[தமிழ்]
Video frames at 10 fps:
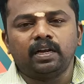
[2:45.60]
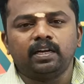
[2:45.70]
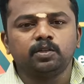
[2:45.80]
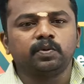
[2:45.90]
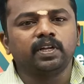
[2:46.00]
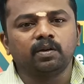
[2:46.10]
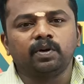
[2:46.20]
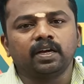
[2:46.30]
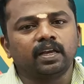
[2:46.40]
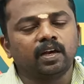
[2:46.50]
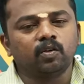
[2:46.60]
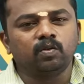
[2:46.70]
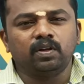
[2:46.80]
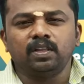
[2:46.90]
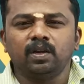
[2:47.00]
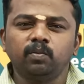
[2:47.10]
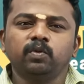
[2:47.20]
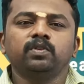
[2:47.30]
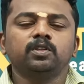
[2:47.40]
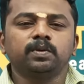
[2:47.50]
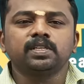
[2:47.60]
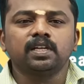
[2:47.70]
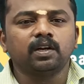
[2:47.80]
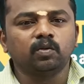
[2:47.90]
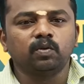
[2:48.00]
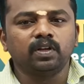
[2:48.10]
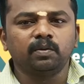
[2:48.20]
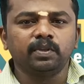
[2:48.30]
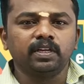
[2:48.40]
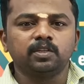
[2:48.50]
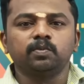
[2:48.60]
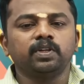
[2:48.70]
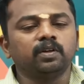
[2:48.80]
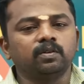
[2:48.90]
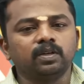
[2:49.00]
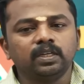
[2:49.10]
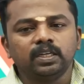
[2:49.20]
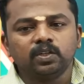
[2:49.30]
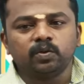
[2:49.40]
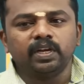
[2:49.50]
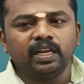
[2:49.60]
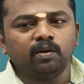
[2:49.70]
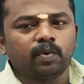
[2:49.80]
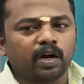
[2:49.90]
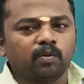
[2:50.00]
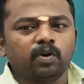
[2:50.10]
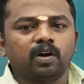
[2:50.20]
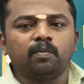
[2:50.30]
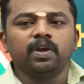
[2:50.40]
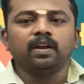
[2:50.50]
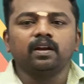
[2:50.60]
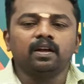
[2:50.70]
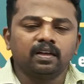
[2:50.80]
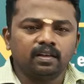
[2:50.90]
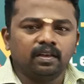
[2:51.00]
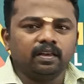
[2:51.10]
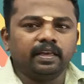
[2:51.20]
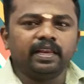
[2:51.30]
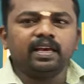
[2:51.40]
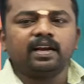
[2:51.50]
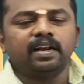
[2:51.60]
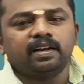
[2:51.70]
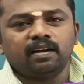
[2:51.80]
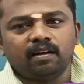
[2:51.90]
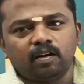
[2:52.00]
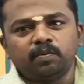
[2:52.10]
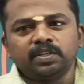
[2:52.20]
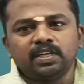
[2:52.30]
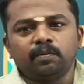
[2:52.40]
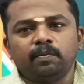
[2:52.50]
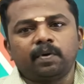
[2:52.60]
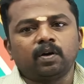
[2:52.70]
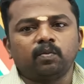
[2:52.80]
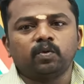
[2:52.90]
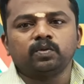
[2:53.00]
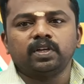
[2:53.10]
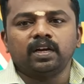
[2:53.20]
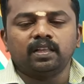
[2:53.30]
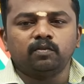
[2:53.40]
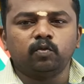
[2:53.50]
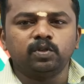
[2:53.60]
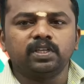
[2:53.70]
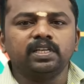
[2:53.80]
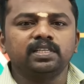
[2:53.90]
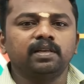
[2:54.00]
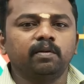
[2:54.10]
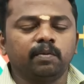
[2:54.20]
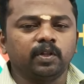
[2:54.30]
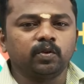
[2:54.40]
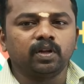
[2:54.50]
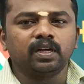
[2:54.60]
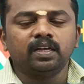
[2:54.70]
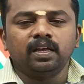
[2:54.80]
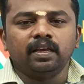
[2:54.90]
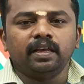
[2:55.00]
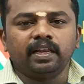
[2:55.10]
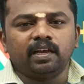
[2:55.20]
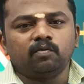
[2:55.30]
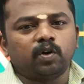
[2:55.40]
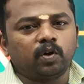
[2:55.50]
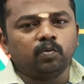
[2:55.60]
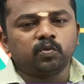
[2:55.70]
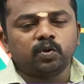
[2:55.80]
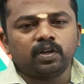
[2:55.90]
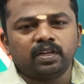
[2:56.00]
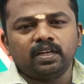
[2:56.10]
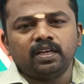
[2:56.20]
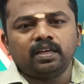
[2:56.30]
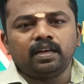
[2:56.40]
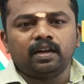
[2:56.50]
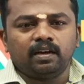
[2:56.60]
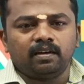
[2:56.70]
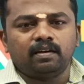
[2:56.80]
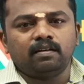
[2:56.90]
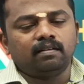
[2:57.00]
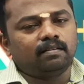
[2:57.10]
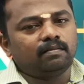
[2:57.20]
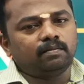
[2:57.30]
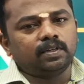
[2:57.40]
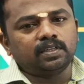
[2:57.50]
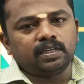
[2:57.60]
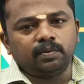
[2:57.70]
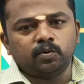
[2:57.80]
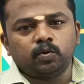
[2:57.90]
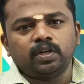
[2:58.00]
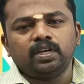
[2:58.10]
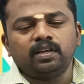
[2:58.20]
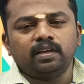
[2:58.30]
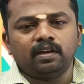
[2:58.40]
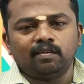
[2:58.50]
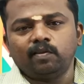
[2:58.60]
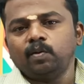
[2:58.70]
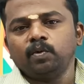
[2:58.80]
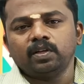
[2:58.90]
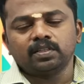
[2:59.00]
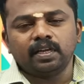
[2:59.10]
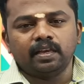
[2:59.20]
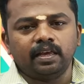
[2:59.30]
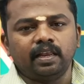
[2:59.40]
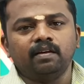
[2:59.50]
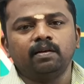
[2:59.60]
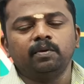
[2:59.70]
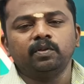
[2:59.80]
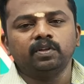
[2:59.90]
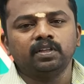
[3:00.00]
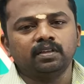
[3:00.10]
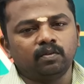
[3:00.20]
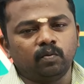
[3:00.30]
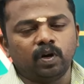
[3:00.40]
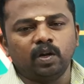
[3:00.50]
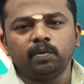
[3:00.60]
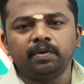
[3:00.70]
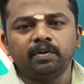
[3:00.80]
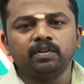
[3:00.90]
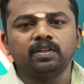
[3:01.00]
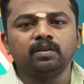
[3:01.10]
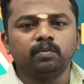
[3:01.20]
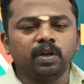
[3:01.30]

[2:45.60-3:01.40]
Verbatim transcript: நிறைய டச் பண்ணியிருக்க மாட்டாங்க யாரும் அதை நம்ம வந்து ஸ்பெஷலாக இருக்கணும்னு இதை டச் பண்ணியிருக்கோம் ஸோ இன்னைக்கு நம்ம பார்க்க போகிற டாபிக் என்னன்னா ஏரியா ரிலேட்டடான டாபிக்ஸ் எல்லாமே பார்க்க போகிறோம் சரிங்களா இந்த ஃபுல் சீரீஸ்லேயுமே பார்த்தோம்னா ஏரியா அண்ட் வால்யூம் சொல்ல எல்லா ஷேப்ஸோட எல்லா ஃபார்முலாஸ் லைக் ஏரியா எப்படி வந்தது வால்யூம் எப்படி வந்தது